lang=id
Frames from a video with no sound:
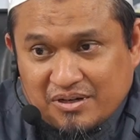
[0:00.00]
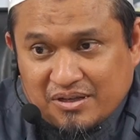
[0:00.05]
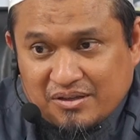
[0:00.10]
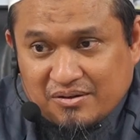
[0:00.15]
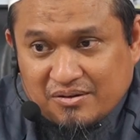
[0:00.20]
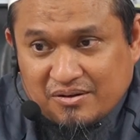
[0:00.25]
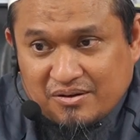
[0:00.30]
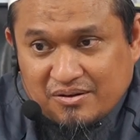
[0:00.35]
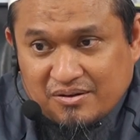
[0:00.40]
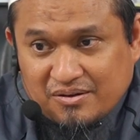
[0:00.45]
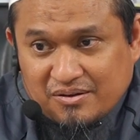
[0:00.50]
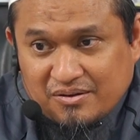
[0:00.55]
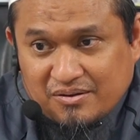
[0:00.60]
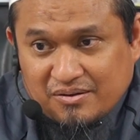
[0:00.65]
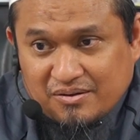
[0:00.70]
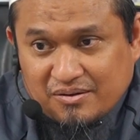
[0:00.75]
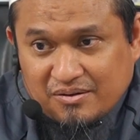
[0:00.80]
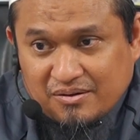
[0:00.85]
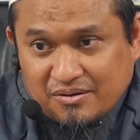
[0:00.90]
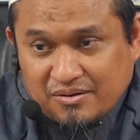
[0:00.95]
gitu kalau
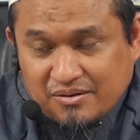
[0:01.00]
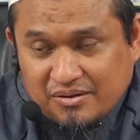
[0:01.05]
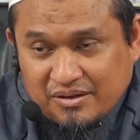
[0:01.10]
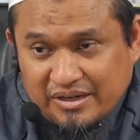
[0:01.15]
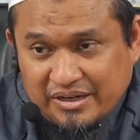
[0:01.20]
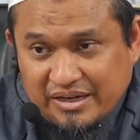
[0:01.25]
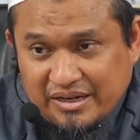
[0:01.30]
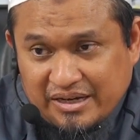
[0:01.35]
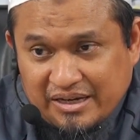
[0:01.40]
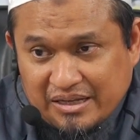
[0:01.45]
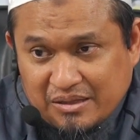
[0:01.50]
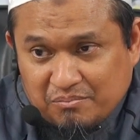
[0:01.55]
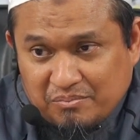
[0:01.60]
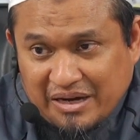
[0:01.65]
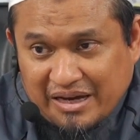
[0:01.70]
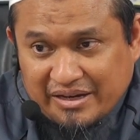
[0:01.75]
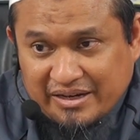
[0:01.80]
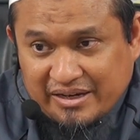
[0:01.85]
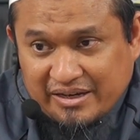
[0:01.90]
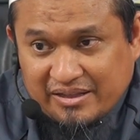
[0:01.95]
digigit
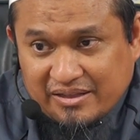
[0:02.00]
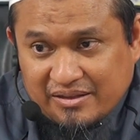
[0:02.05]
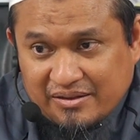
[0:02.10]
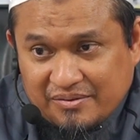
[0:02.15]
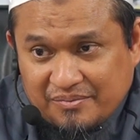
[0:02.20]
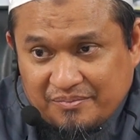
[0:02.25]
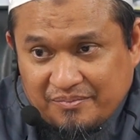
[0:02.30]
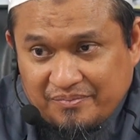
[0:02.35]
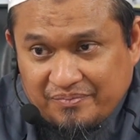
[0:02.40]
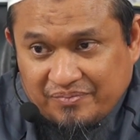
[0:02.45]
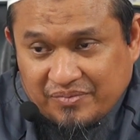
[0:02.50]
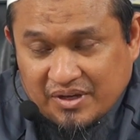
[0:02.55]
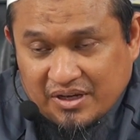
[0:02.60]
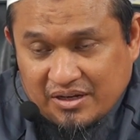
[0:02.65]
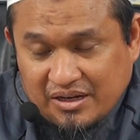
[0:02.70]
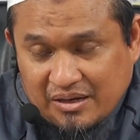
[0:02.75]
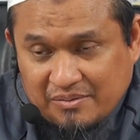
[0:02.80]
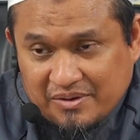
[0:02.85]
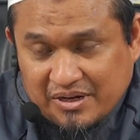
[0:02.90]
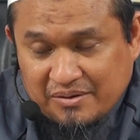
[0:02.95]
pahit,
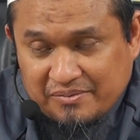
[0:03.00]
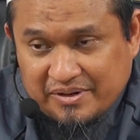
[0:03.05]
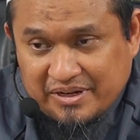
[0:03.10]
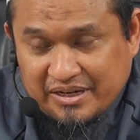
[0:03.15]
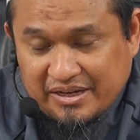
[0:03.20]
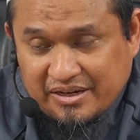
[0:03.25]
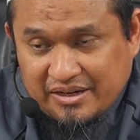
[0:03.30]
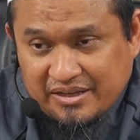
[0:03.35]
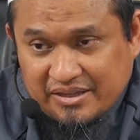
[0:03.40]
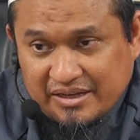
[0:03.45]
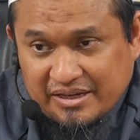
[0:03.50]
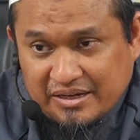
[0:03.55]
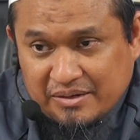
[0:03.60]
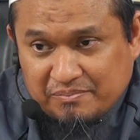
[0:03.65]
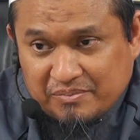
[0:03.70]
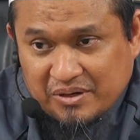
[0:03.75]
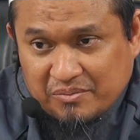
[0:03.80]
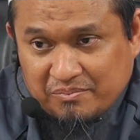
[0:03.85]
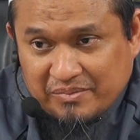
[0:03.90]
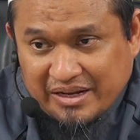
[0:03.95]
lama-lama digigit jadi
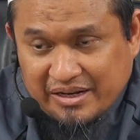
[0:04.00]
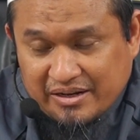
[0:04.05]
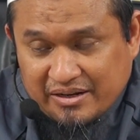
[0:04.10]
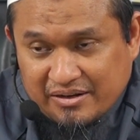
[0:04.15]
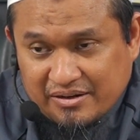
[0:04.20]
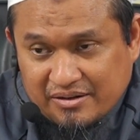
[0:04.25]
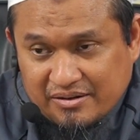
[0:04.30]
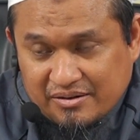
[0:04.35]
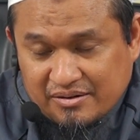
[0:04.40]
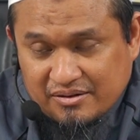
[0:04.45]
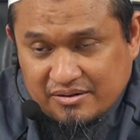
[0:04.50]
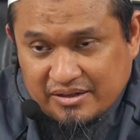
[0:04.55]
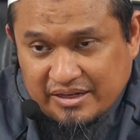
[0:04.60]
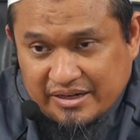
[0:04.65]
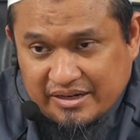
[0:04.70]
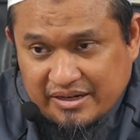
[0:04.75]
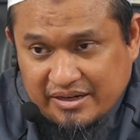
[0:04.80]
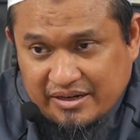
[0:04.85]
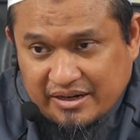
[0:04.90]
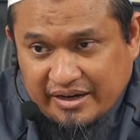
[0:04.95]
permen
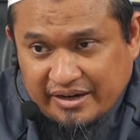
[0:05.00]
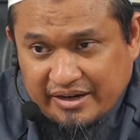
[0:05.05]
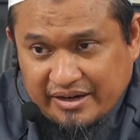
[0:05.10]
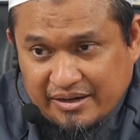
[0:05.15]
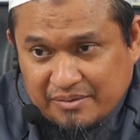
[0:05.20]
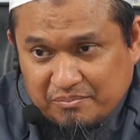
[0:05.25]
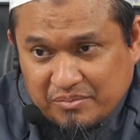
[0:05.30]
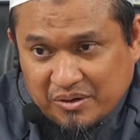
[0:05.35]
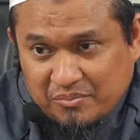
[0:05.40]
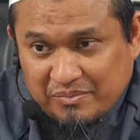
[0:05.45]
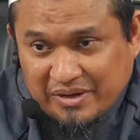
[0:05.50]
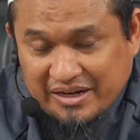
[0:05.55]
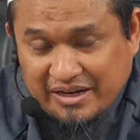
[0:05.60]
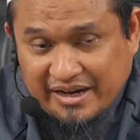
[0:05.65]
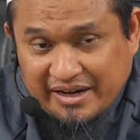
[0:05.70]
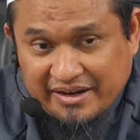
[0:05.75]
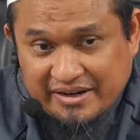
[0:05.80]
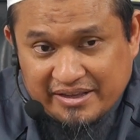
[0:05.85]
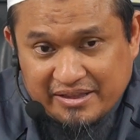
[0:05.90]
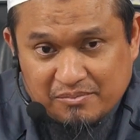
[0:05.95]
jadi kayak permen
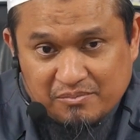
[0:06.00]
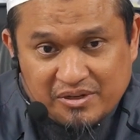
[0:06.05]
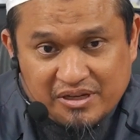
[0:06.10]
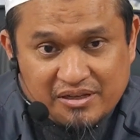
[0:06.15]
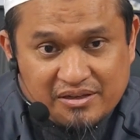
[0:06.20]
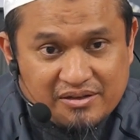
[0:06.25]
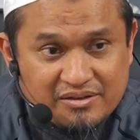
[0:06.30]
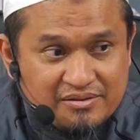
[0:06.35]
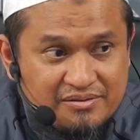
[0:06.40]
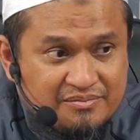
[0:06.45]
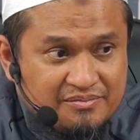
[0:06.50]
karet begitu.